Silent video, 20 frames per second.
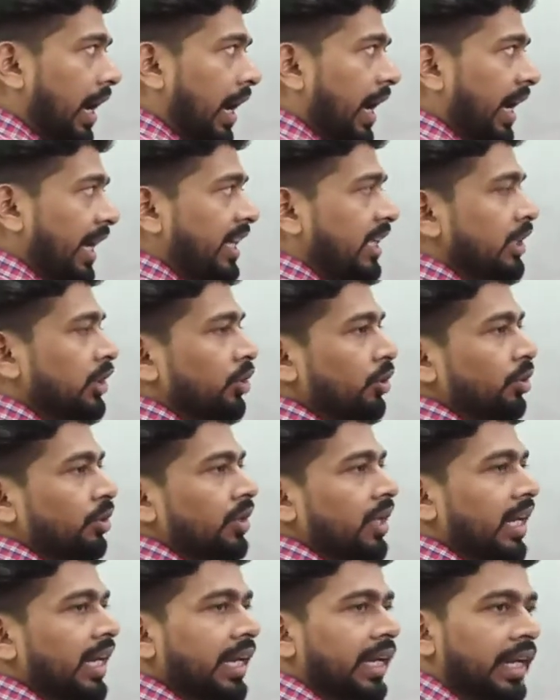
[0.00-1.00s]
आई जो
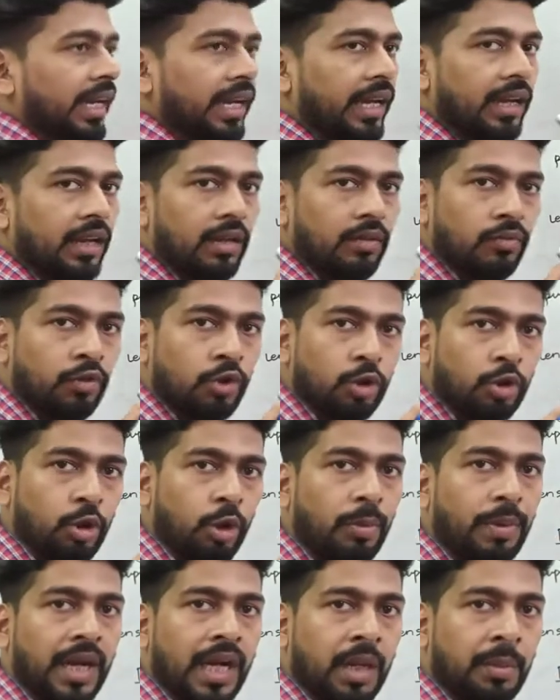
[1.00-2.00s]
होता है वो
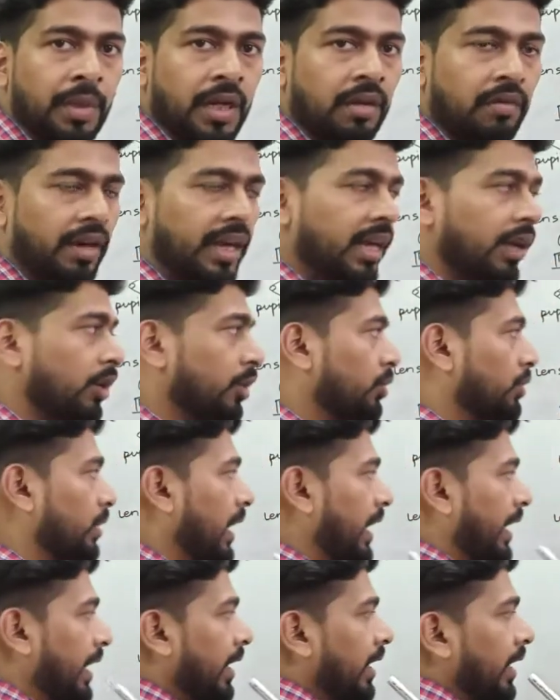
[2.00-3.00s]
दो पार्ट में डिवाइडर
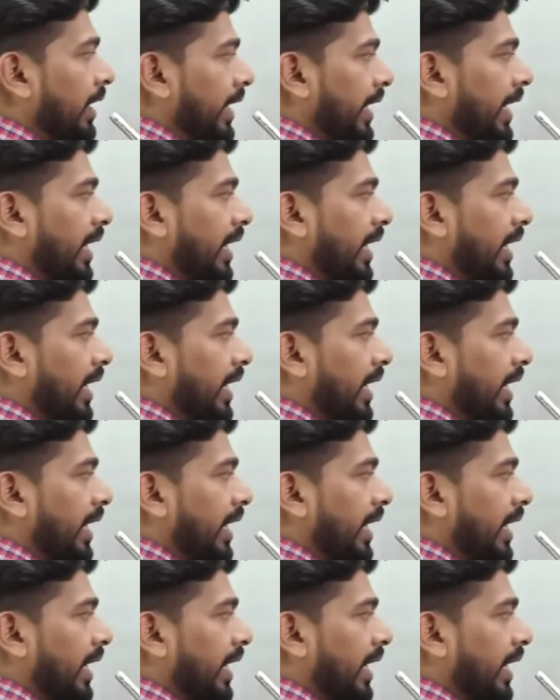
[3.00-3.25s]
होता है